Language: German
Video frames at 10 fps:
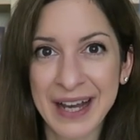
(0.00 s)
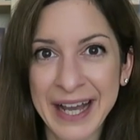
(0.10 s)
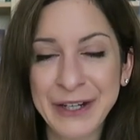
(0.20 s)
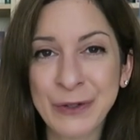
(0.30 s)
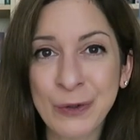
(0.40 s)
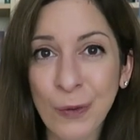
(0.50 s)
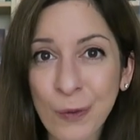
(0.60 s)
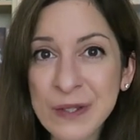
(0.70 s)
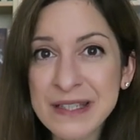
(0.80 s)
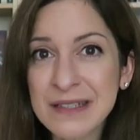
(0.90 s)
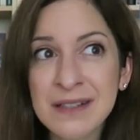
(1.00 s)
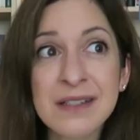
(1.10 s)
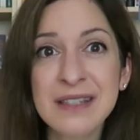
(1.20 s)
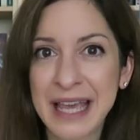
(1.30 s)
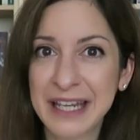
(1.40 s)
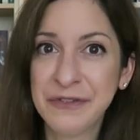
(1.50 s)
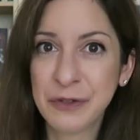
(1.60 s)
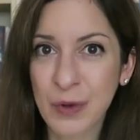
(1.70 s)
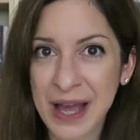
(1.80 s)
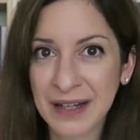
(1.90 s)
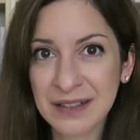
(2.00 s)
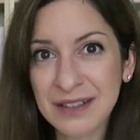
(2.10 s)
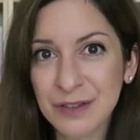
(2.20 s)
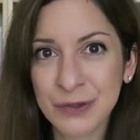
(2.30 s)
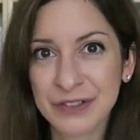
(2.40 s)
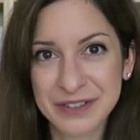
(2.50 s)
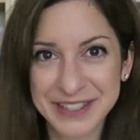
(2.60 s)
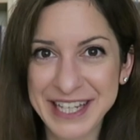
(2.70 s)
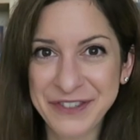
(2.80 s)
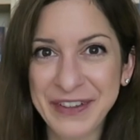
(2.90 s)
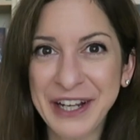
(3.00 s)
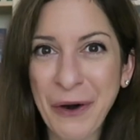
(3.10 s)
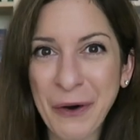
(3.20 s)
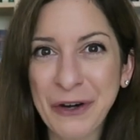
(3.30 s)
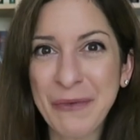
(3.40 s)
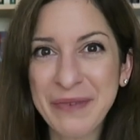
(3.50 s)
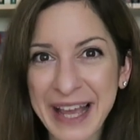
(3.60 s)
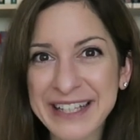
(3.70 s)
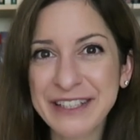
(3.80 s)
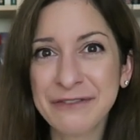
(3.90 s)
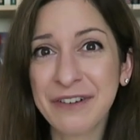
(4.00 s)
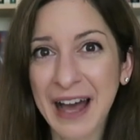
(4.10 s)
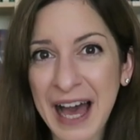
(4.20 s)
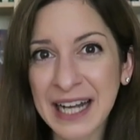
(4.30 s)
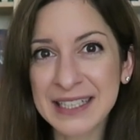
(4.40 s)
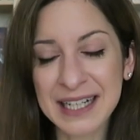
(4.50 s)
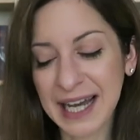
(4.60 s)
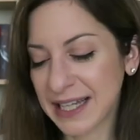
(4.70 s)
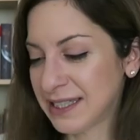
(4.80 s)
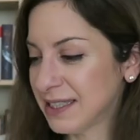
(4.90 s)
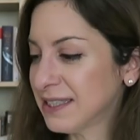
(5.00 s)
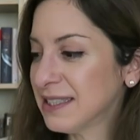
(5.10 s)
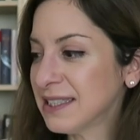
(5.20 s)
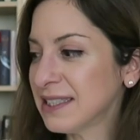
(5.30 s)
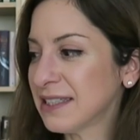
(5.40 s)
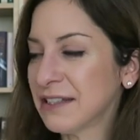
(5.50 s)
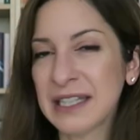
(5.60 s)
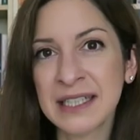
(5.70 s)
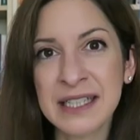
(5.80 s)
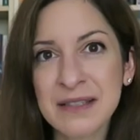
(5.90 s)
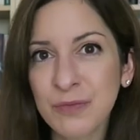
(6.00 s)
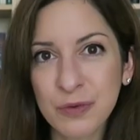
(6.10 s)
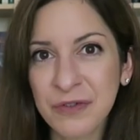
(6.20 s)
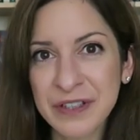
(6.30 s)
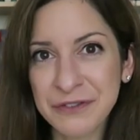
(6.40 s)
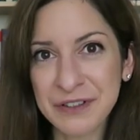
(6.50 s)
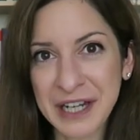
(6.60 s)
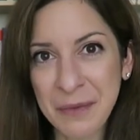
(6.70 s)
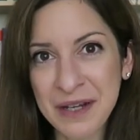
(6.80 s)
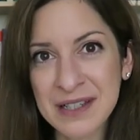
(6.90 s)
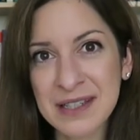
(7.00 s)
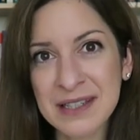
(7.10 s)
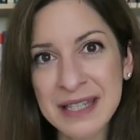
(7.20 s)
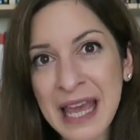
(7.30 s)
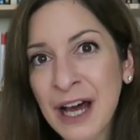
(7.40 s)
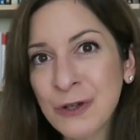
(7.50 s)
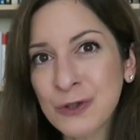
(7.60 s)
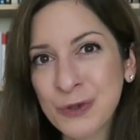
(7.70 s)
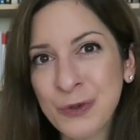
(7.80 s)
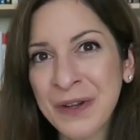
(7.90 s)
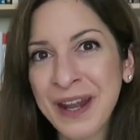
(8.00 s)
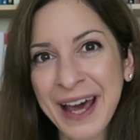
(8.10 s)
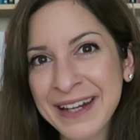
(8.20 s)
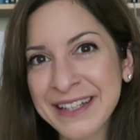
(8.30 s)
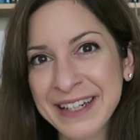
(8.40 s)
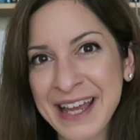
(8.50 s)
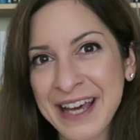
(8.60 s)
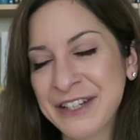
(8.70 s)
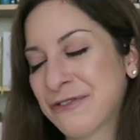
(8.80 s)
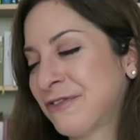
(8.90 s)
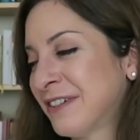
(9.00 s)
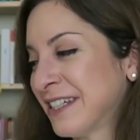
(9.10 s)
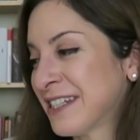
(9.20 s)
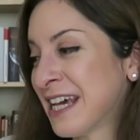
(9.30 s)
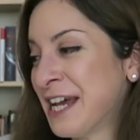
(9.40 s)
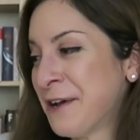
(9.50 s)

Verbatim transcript: Eine große, sehr individuelle und deswegen auch komplexe Frage, an die sich in diesem Buch, wie ich finde, aber sehr schön angenähert wird.